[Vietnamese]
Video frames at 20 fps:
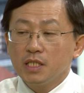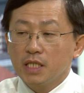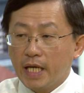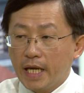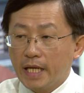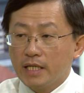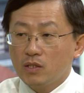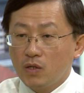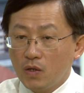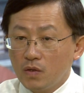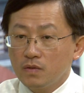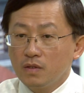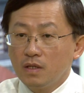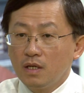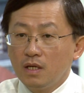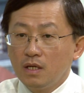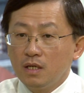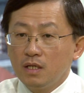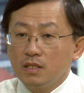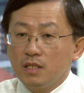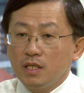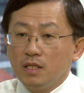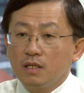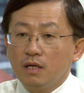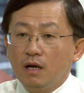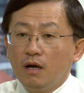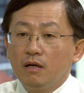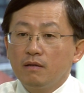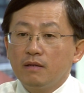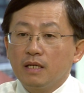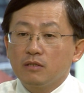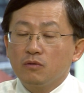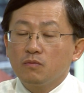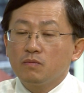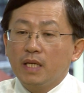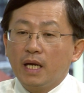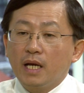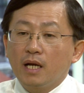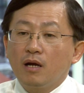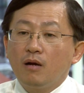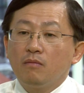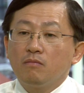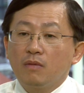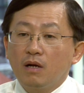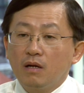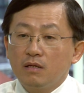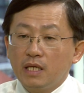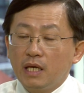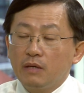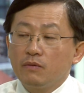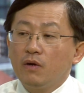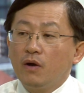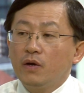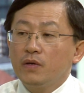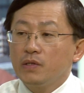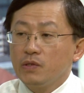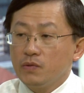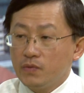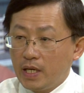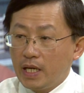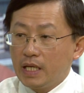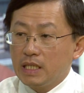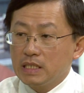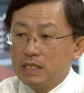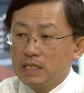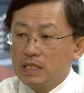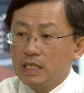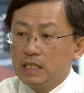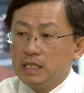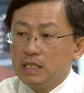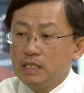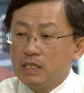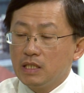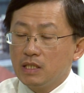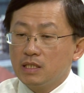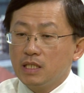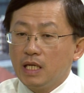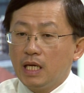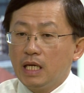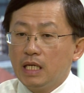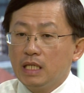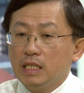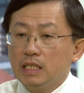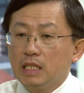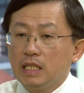khác thôi chỉ có là chúng ta không có theo dõi điều đặn thì nó sẽ